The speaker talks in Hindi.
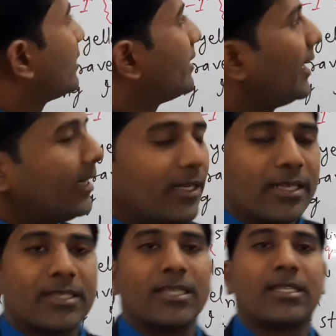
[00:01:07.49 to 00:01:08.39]

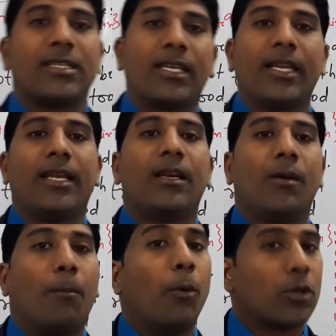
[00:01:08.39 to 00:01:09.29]
1963
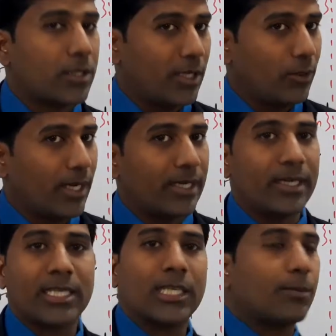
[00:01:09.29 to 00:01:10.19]
बोस्टन
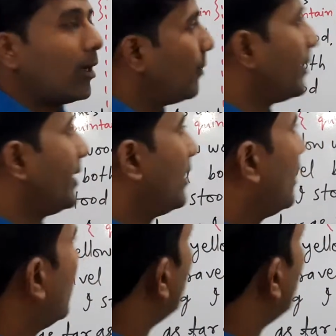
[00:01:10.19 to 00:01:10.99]
यूनाइटेड स्टेट ऑफ अमेरिका